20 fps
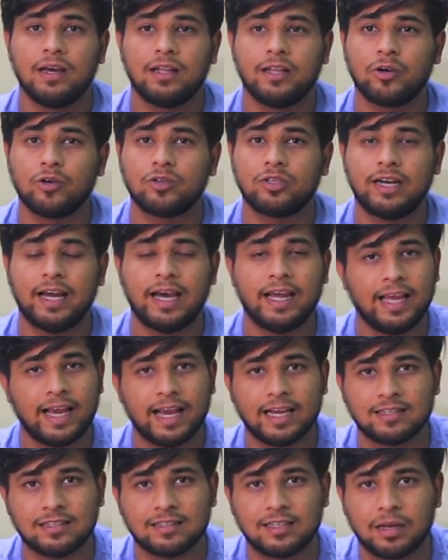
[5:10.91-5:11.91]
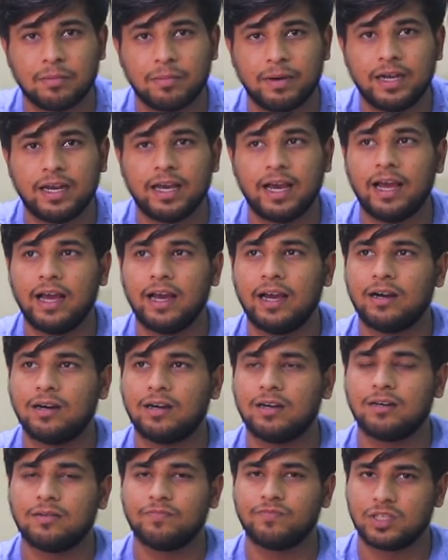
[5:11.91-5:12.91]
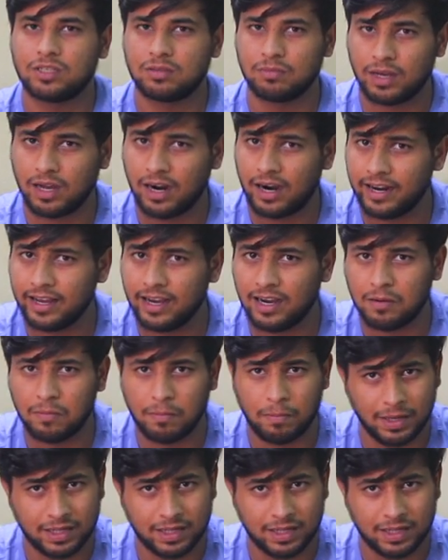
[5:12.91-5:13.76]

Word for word: देखो सेडैन एक ऐसा सेगमेंट है जिसमें गाड़ियाँ